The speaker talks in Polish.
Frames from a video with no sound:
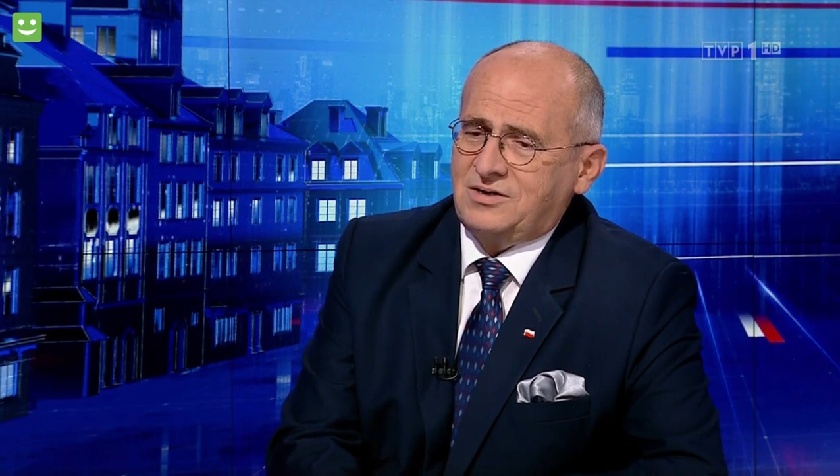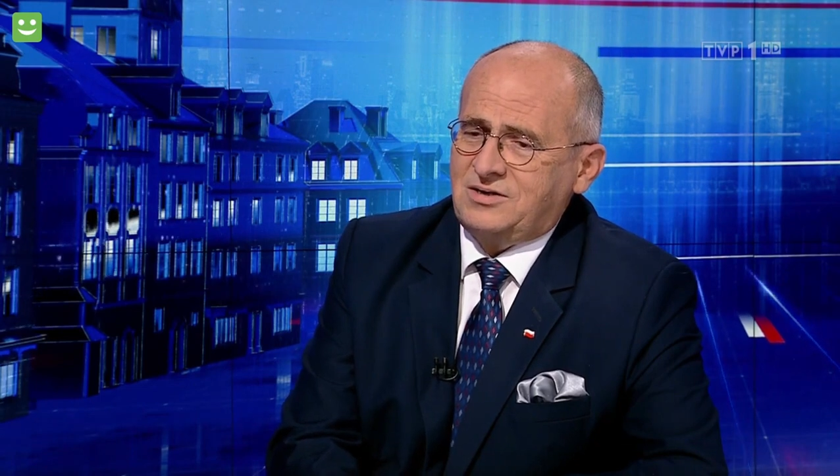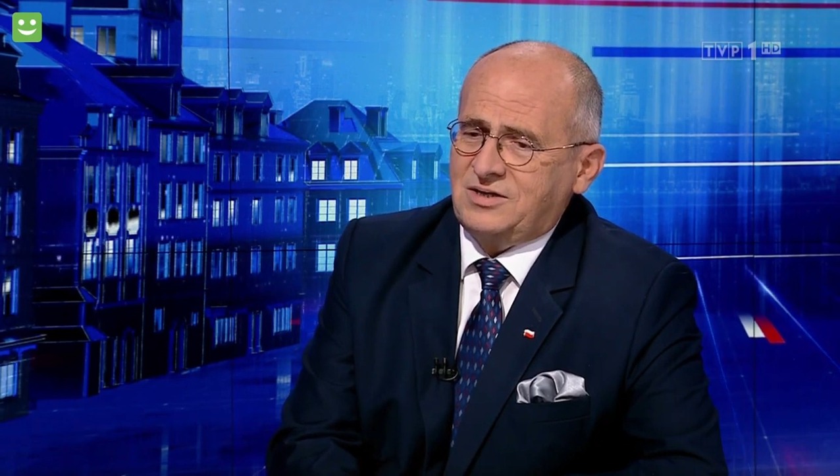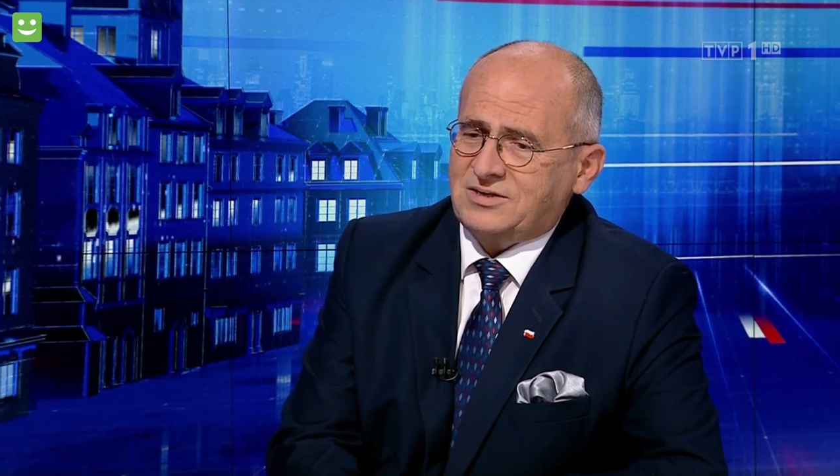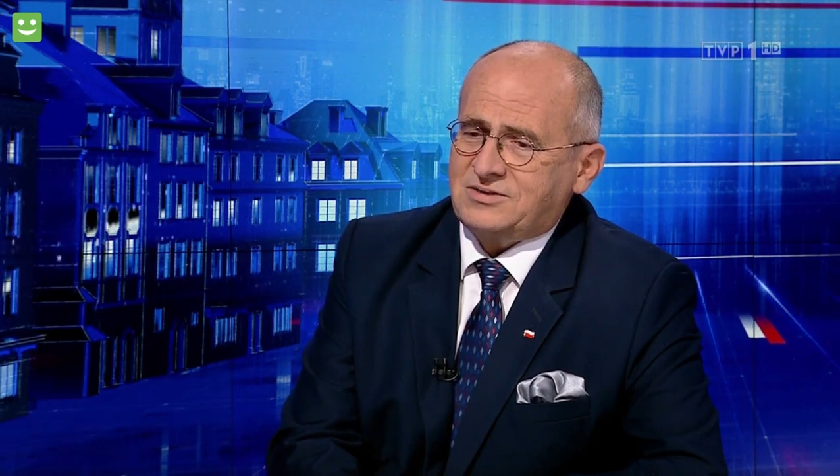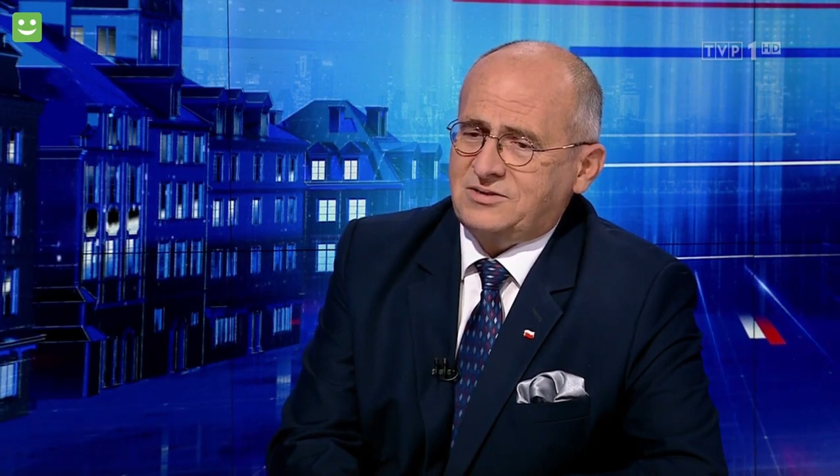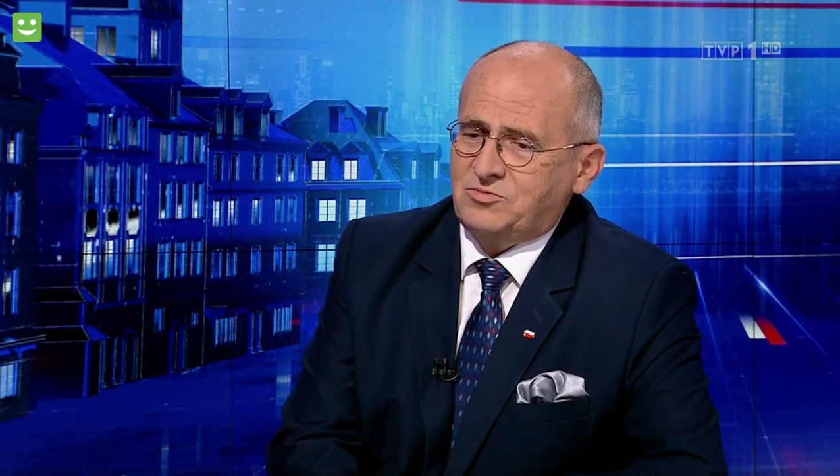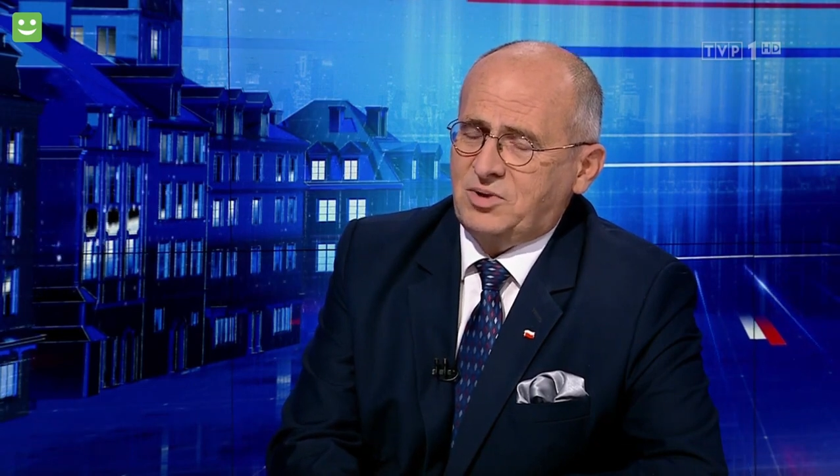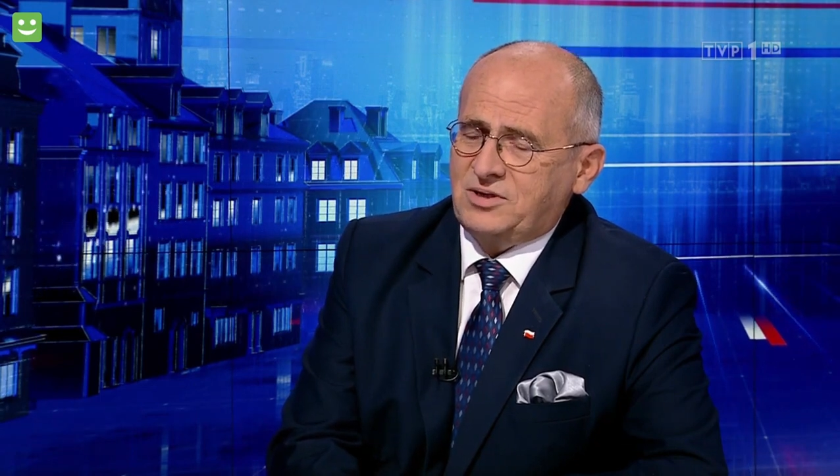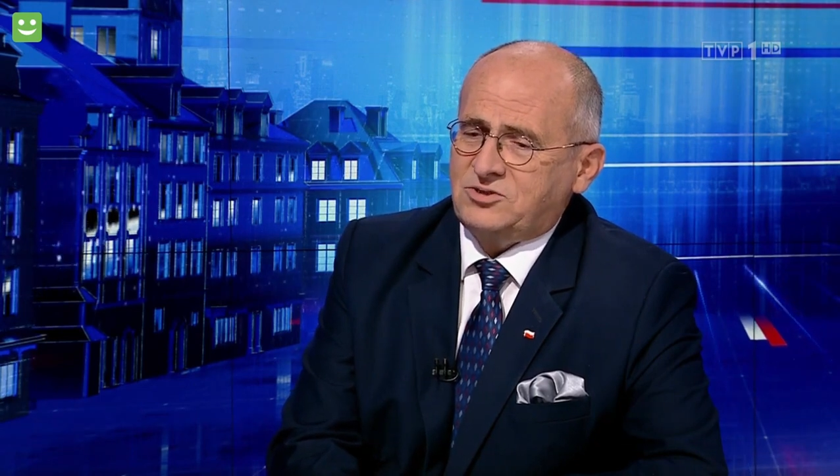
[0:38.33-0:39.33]
jest
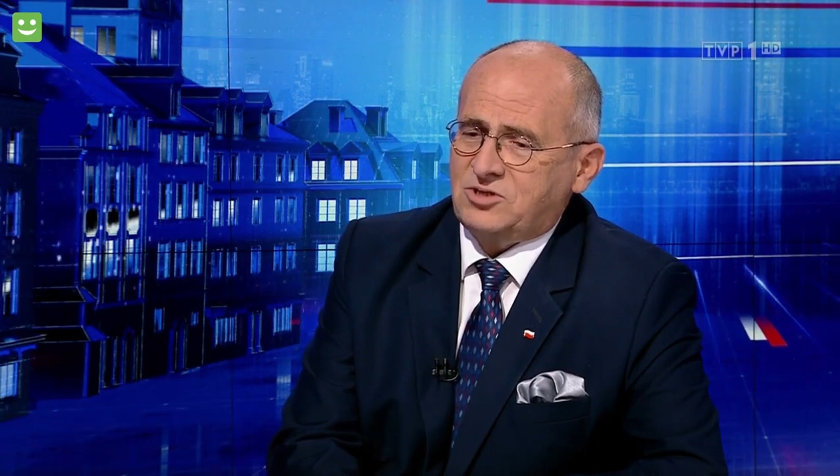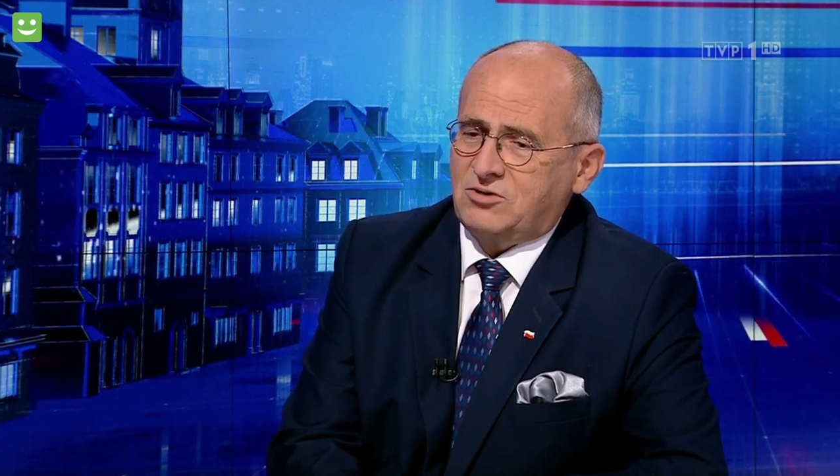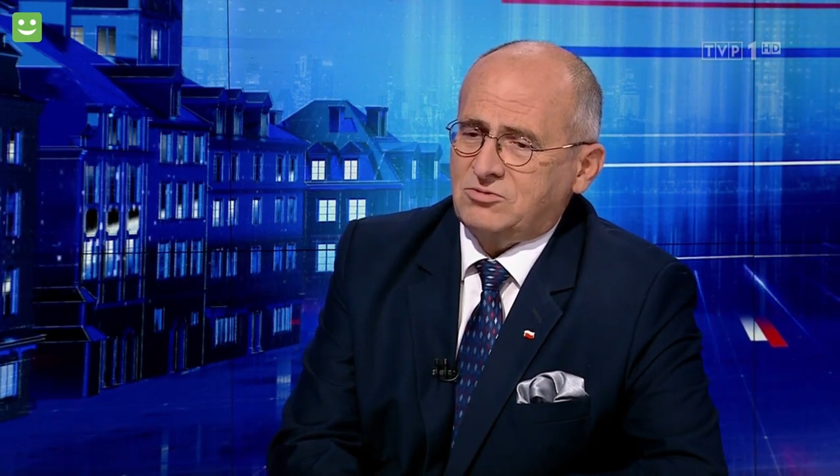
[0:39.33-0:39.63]
i będzie